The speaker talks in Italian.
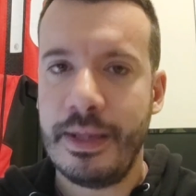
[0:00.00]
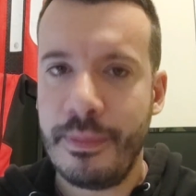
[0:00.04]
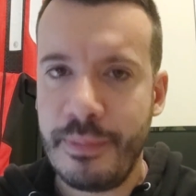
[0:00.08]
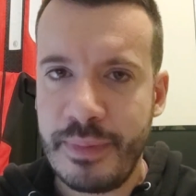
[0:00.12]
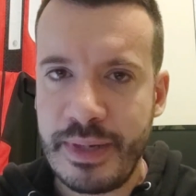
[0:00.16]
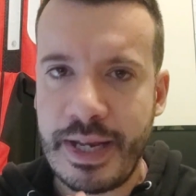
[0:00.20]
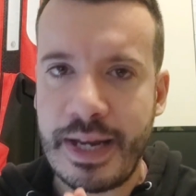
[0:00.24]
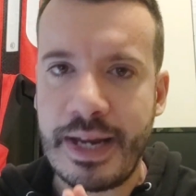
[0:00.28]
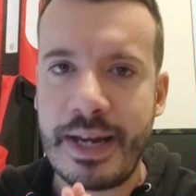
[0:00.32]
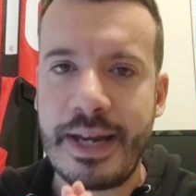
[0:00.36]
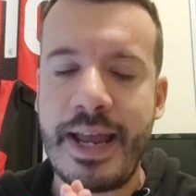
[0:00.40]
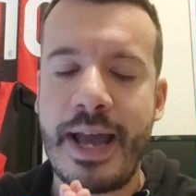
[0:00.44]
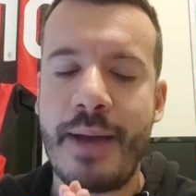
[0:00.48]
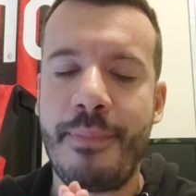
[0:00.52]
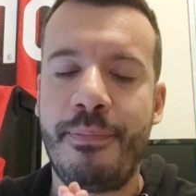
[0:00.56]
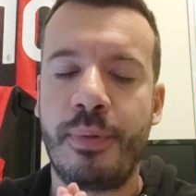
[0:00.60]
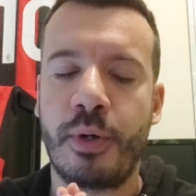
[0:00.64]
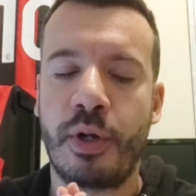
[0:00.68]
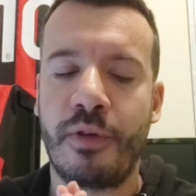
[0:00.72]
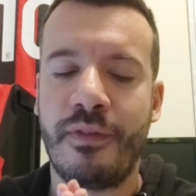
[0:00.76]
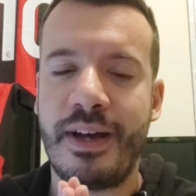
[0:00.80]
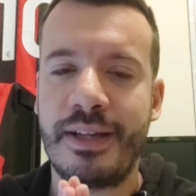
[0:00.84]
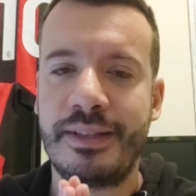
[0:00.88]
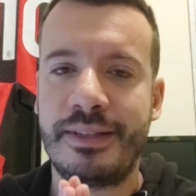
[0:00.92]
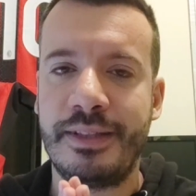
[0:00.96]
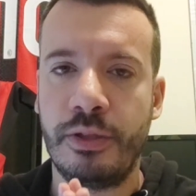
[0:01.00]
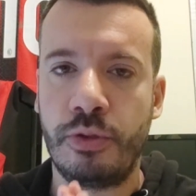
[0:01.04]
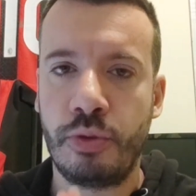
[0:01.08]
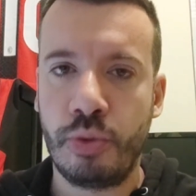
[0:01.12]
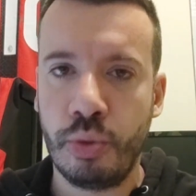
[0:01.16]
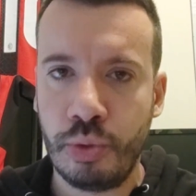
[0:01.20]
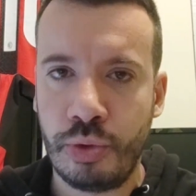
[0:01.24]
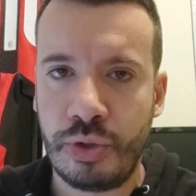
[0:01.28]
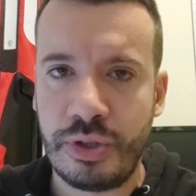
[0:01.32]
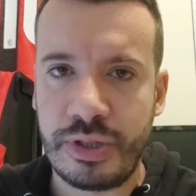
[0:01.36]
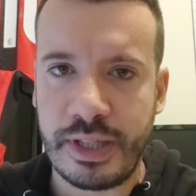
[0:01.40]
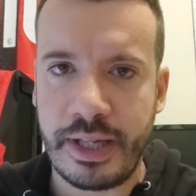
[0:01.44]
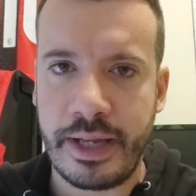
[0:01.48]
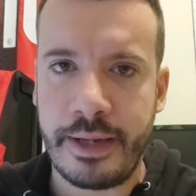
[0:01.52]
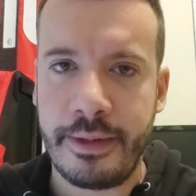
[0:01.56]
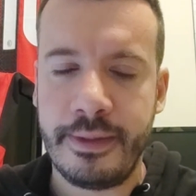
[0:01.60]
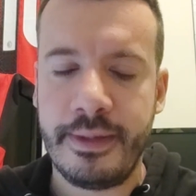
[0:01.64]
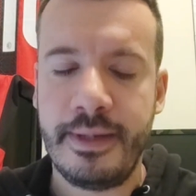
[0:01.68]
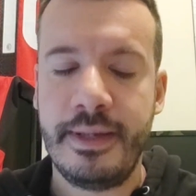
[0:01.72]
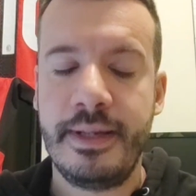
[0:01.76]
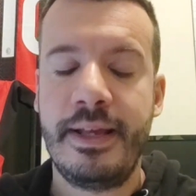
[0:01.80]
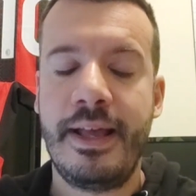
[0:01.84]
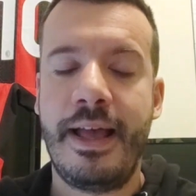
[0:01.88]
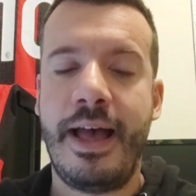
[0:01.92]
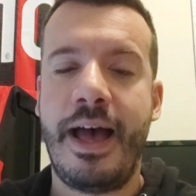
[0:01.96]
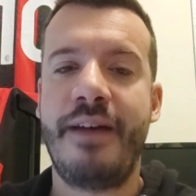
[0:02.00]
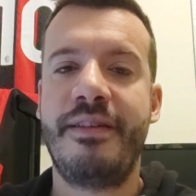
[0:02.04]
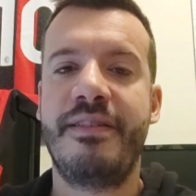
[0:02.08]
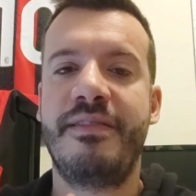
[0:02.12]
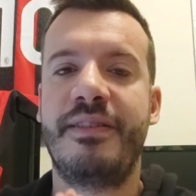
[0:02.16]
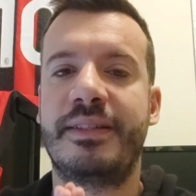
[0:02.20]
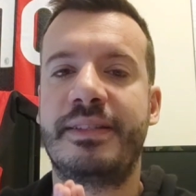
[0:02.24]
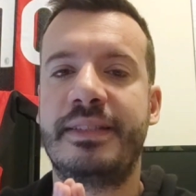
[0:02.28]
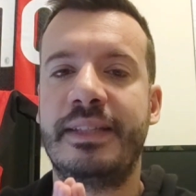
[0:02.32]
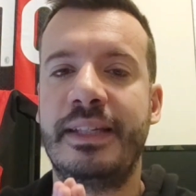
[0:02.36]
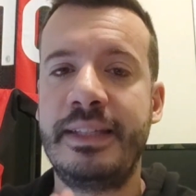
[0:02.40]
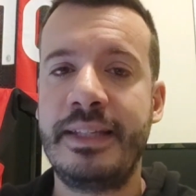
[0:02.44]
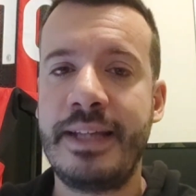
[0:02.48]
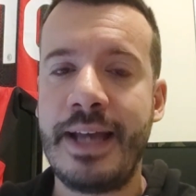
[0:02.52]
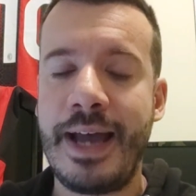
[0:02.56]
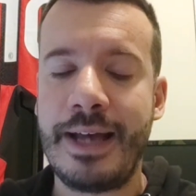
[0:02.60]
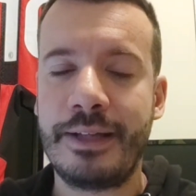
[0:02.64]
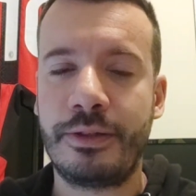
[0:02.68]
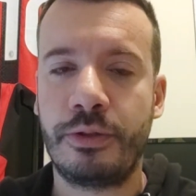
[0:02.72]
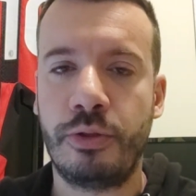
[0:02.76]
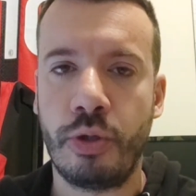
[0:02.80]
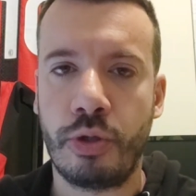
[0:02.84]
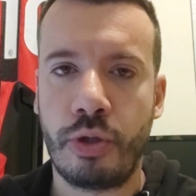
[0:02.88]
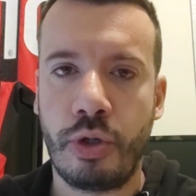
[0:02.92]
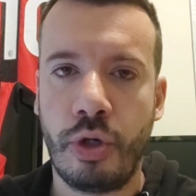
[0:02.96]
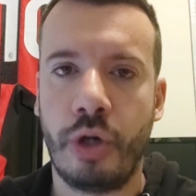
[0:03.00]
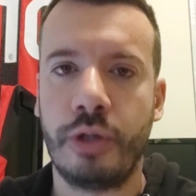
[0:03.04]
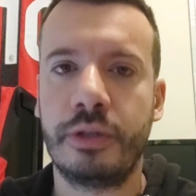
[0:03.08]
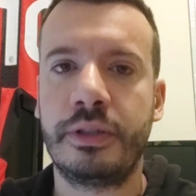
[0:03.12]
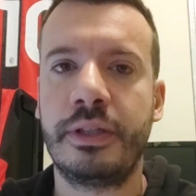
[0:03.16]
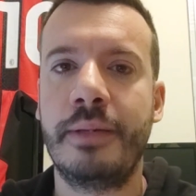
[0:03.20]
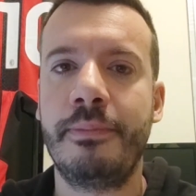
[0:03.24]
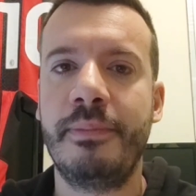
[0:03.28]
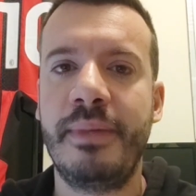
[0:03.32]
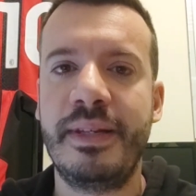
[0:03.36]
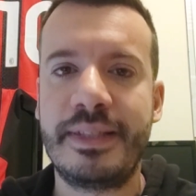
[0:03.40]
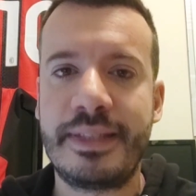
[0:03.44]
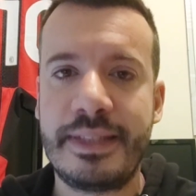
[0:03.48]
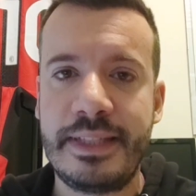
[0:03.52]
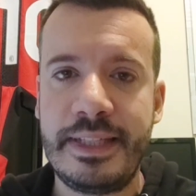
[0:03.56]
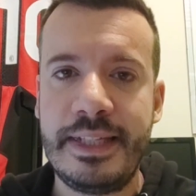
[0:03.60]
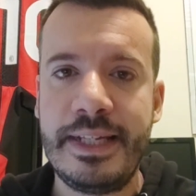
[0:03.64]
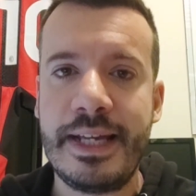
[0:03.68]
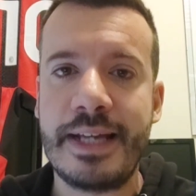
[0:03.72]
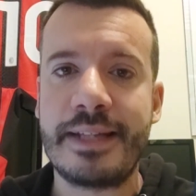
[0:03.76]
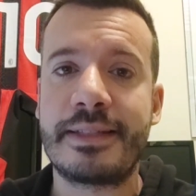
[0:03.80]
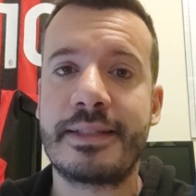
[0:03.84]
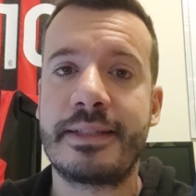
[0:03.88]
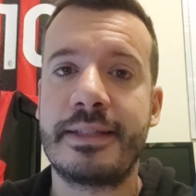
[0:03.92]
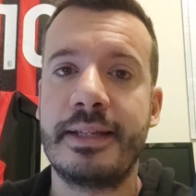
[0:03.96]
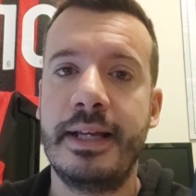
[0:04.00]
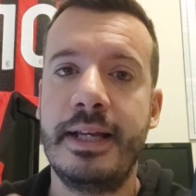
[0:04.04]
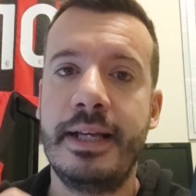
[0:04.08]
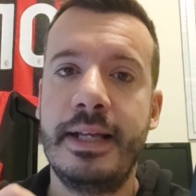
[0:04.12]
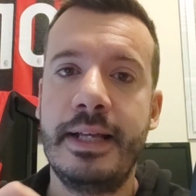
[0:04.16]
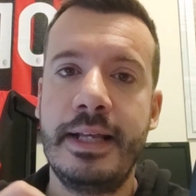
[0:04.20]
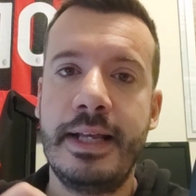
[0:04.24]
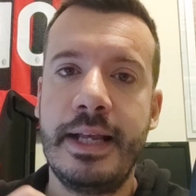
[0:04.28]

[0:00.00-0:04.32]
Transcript: il Milan le ha provate tutte, aveva segnato con Messias,